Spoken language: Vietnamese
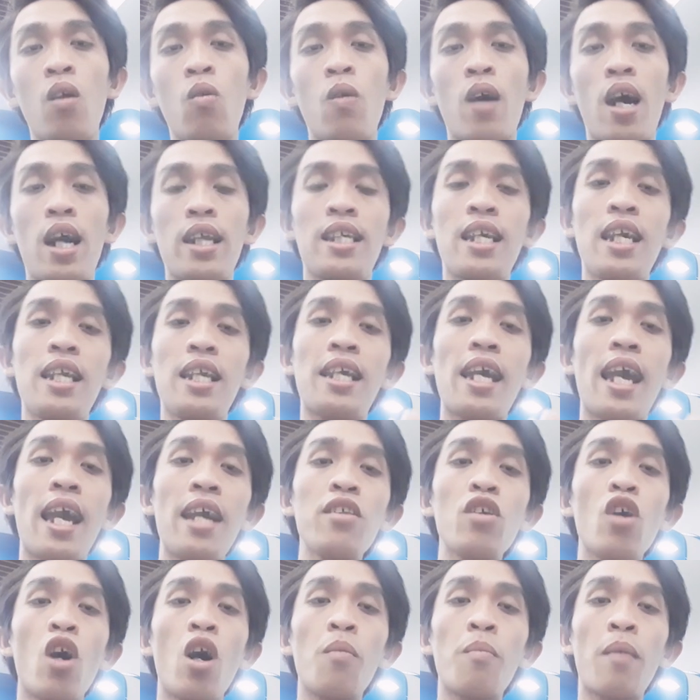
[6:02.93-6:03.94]
và chia sẻ
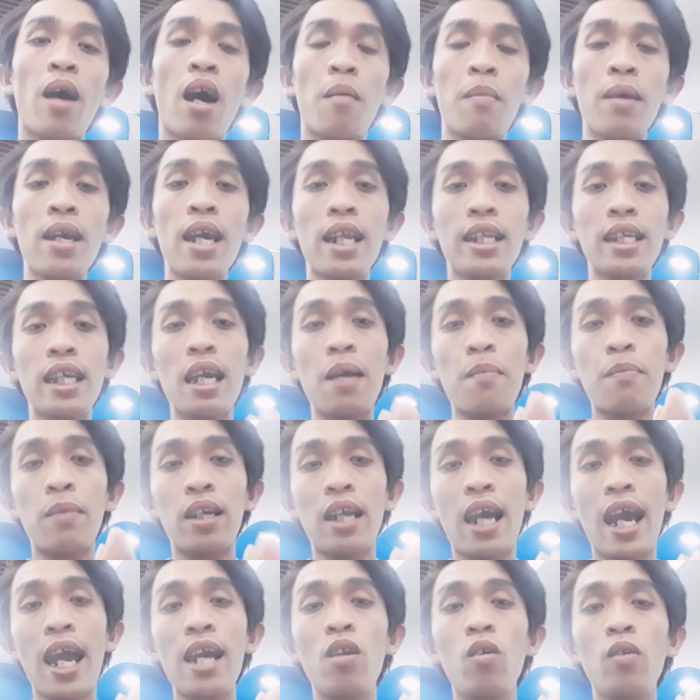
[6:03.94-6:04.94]
cho mà mấy anh chị em mình
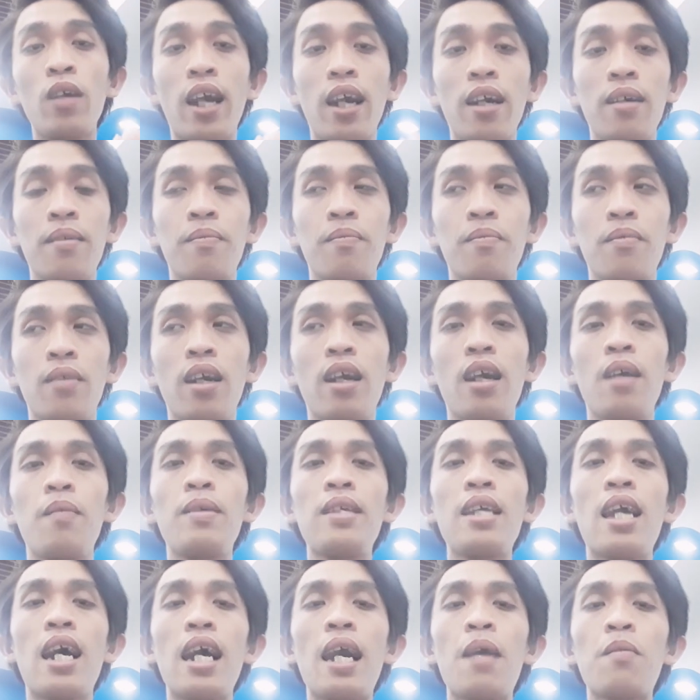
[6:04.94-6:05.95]
hay luôn nè hiện
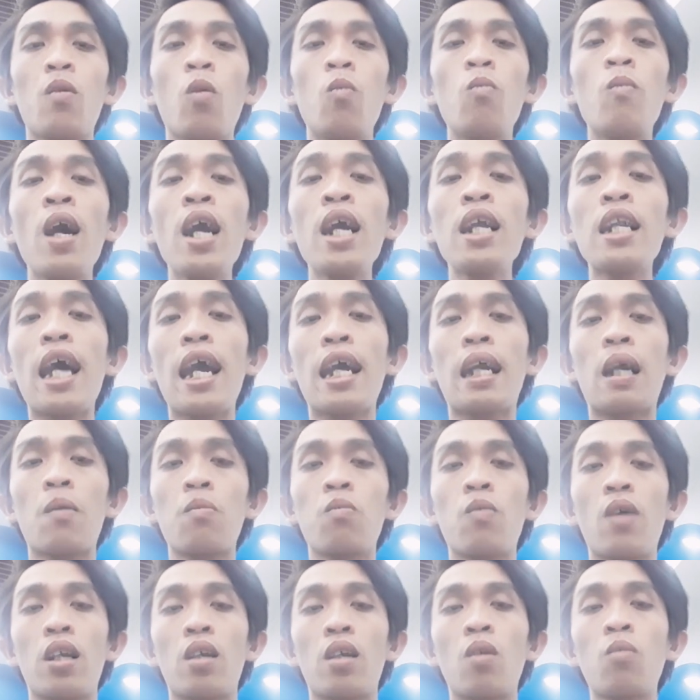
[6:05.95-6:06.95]
bây giờ em cũng mới đề cập
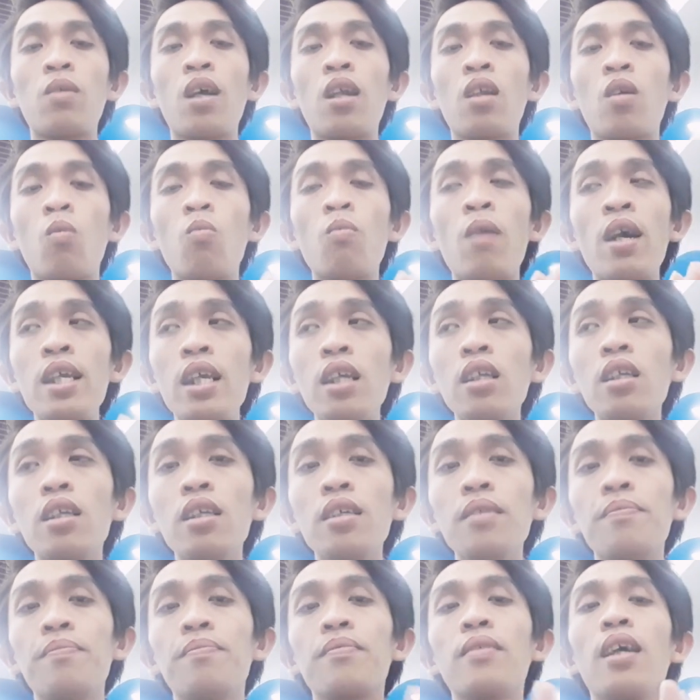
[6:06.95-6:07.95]
và thông tin cũng mới nhất nữa
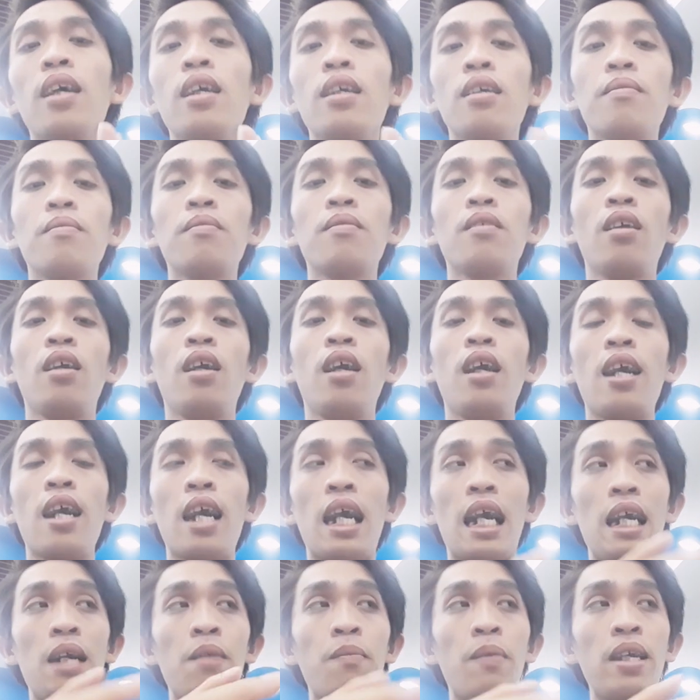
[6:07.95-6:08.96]
đó
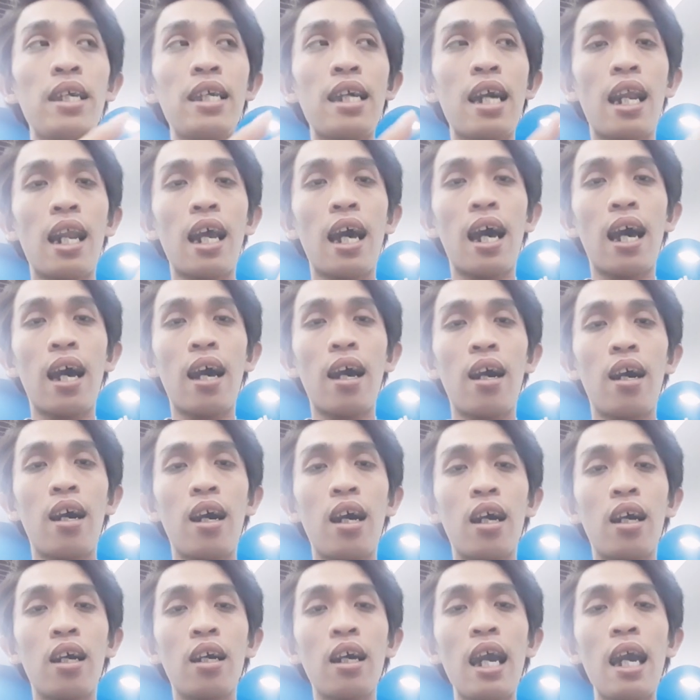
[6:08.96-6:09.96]
hiện bây giờ là
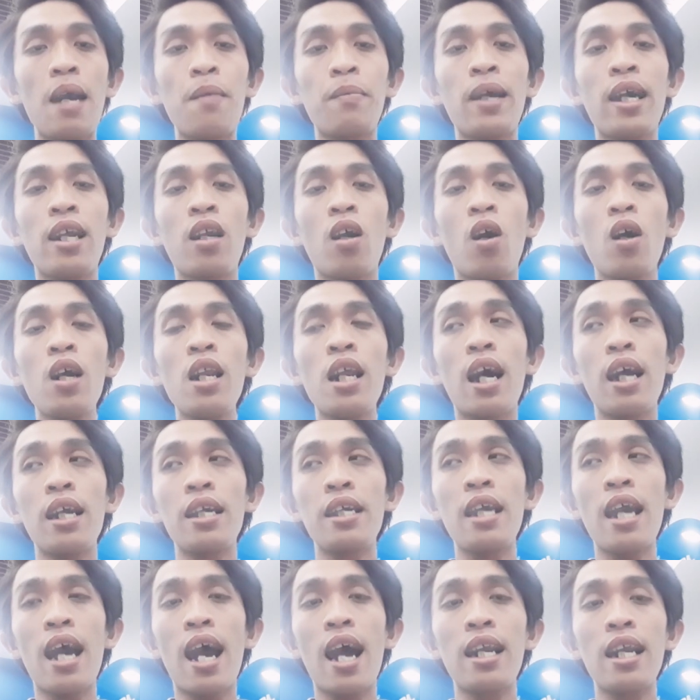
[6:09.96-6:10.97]
em nghe nói là
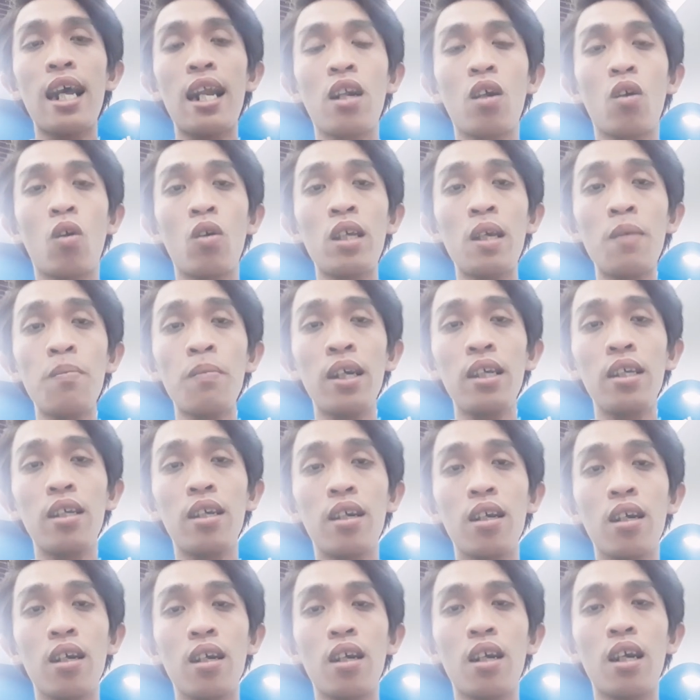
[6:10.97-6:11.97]
gia đình của Diễm My
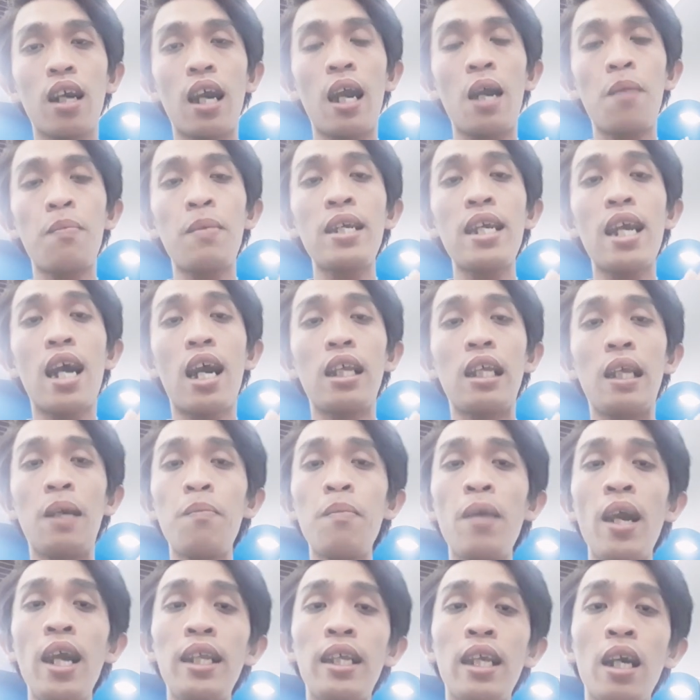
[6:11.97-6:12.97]
hiện bây giờ Diễm
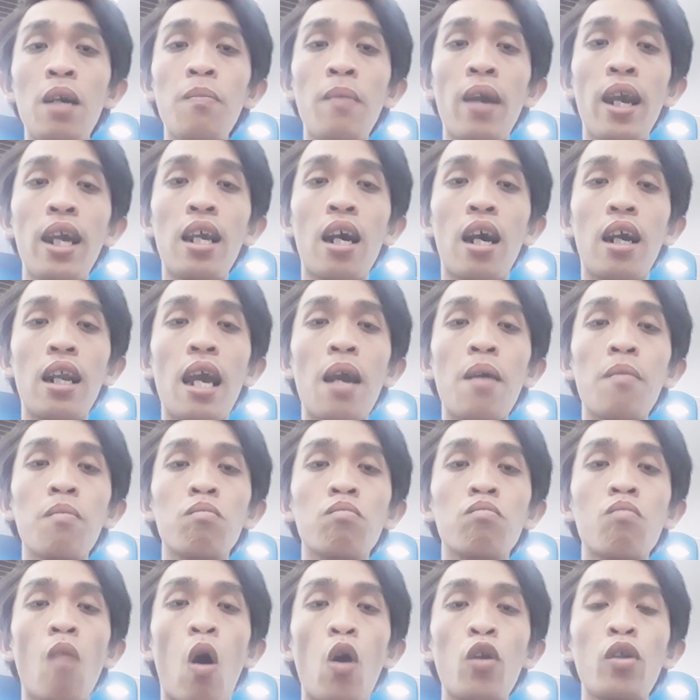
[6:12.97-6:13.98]
My chuẩn bị là đang
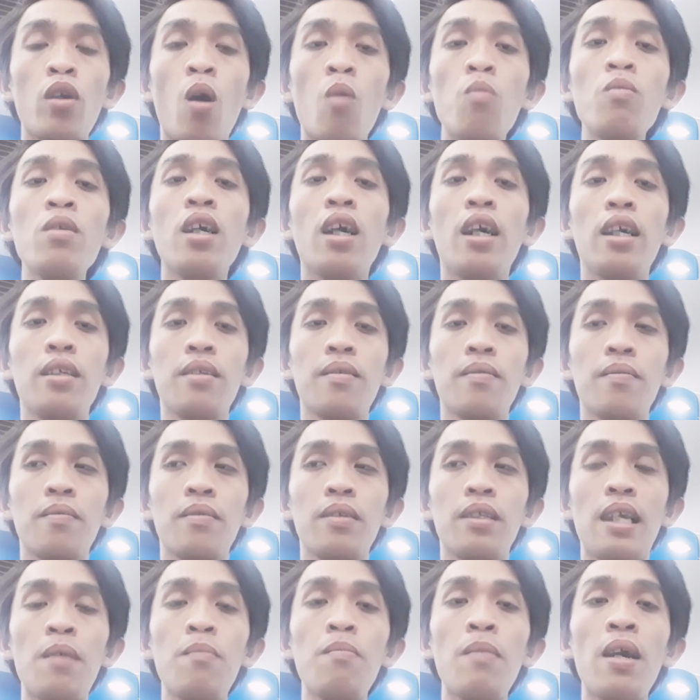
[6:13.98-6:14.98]
bỏ trốn rồi
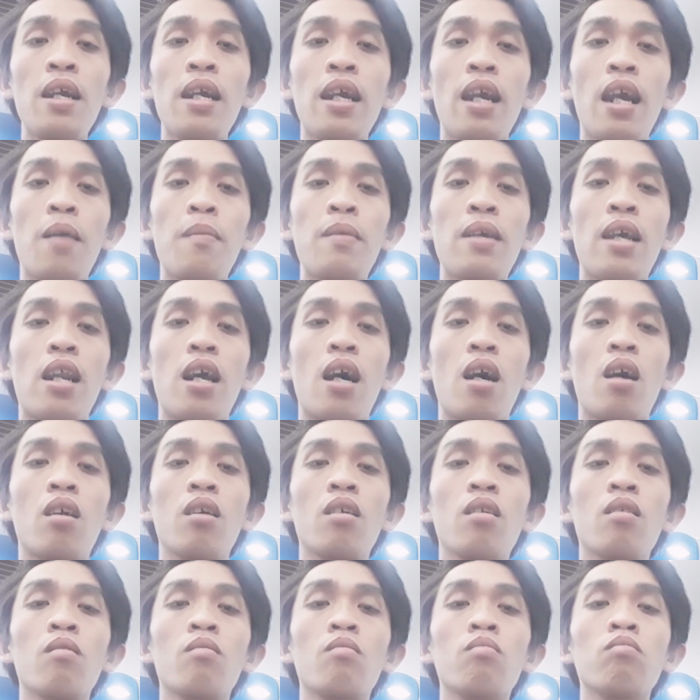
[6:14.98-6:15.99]
Diễm My hiện bây giờ là
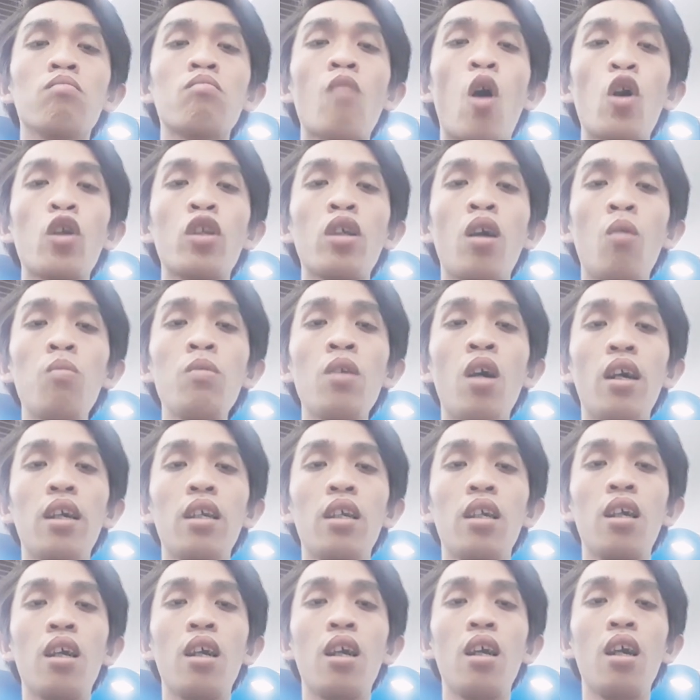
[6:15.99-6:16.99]
bỏ trốn rồi
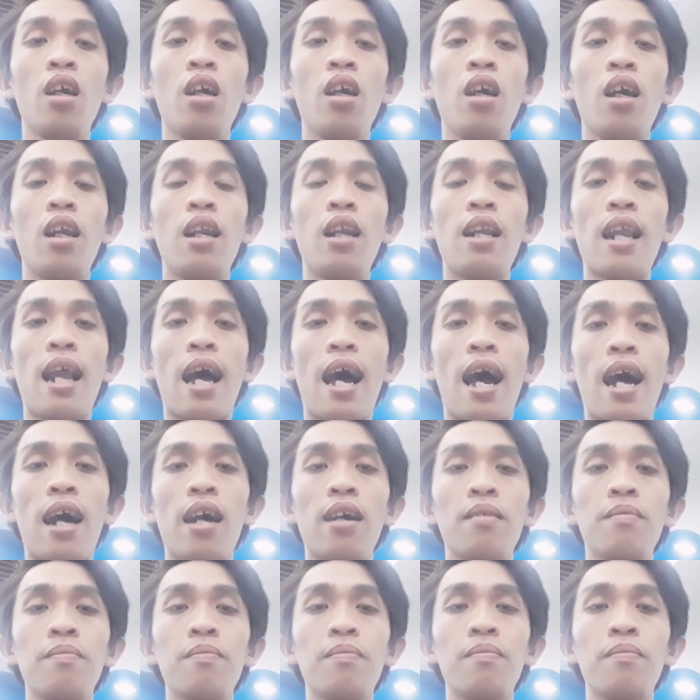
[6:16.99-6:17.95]
là